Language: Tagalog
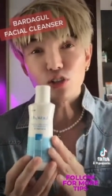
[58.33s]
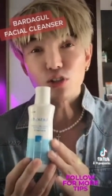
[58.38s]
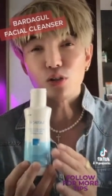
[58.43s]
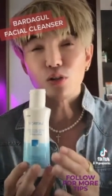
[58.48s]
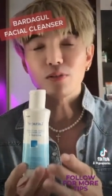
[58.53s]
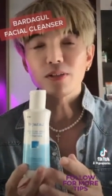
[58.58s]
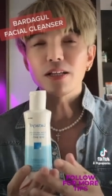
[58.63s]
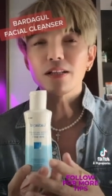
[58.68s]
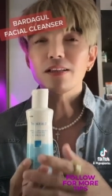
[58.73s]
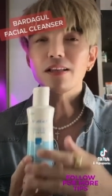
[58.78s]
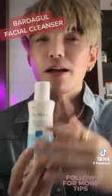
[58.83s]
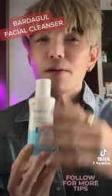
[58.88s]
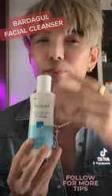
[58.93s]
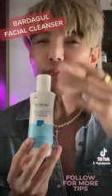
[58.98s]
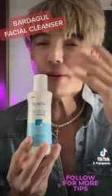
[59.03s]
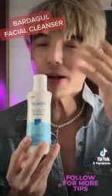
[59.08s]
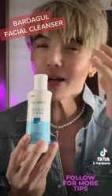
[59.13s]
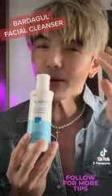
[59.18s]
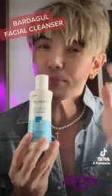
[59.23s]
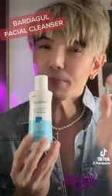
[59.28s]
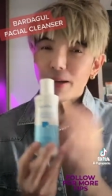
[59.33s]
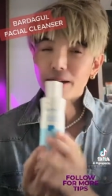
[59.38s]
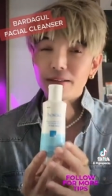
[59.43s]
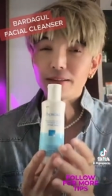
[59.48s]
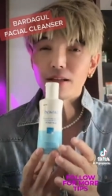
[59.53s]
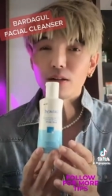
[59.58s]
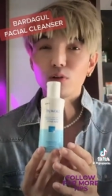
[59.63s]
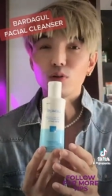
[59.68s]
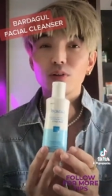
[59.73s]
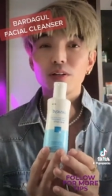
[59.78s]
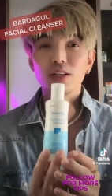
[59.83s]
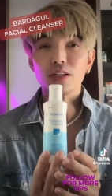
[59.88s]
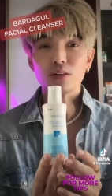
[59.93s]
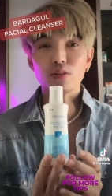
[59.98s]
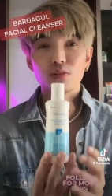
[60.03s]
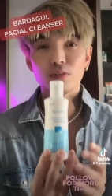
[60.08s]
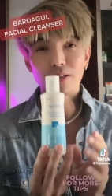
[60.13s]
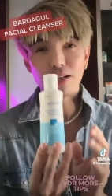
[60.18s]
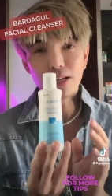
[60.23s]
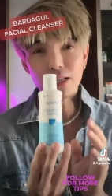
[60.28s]
you know that napakabardagol
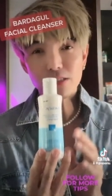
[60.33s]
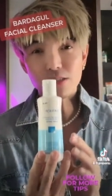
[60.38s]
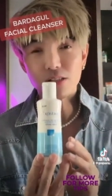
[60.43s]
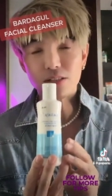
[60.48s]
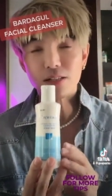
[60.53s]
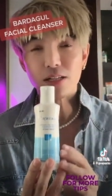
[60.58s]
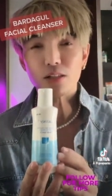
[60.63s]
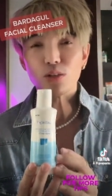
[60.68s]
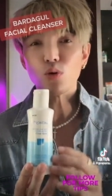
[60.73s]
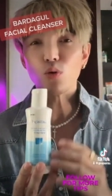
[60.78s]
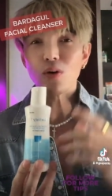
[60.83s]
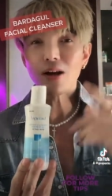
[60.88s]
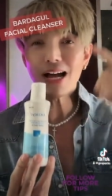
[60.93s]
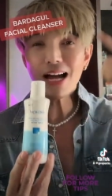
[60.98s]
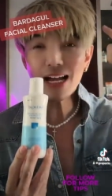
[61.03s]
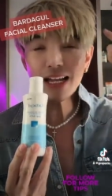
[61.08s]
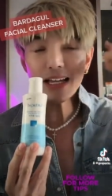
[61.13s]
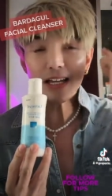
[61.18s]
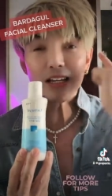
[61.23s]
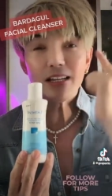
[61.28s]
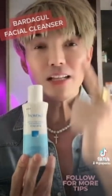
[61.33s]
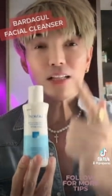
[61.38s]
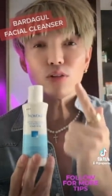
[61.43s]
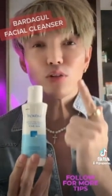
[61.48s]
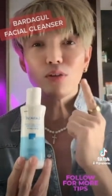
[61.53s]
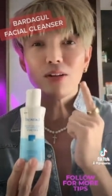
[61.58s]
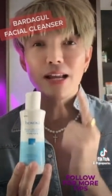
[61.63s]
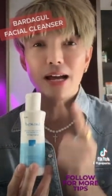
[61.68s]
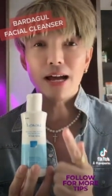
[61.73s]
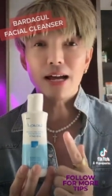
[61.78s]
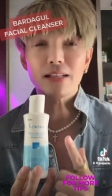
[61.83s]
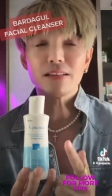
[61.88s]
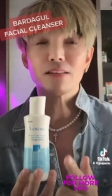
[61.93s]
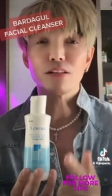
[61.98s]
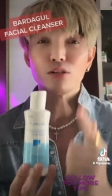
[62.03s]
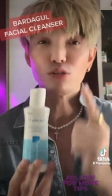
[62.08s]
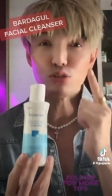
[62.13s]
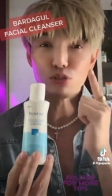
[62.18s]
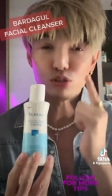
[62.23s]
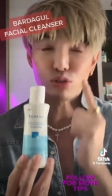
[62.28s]
nitong cleanser na to. Kaya nito lahat
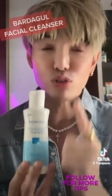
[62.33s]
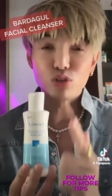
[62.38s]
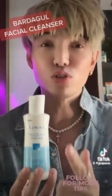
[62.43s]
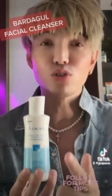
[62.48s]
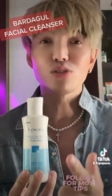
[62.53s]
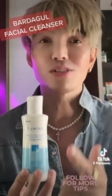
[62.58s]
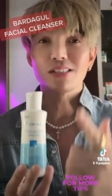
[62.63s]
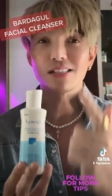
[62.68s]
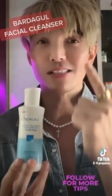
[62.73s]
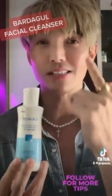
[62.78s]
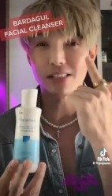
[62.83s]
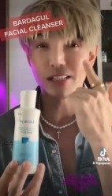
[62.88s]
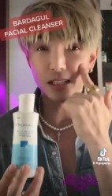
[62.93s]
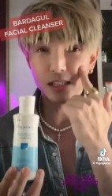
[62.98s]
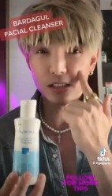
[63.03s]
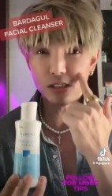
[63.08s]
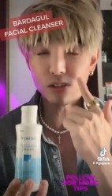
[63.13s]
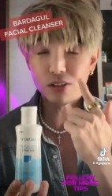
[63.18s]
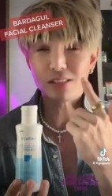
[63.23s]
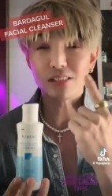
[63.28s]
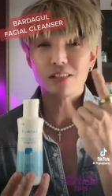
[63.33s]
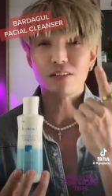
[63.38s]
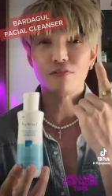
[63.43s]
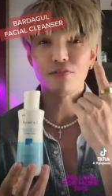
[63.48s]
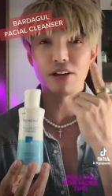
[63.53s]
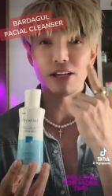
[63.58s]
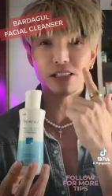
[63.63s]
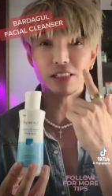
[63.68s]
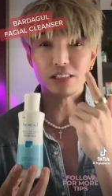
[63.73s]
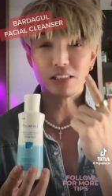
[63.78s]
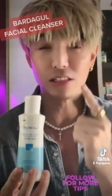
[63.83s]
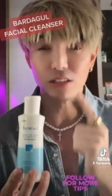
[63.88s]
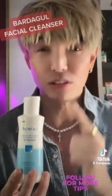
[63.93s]
ng gusto nyo sa skin nyo at sa face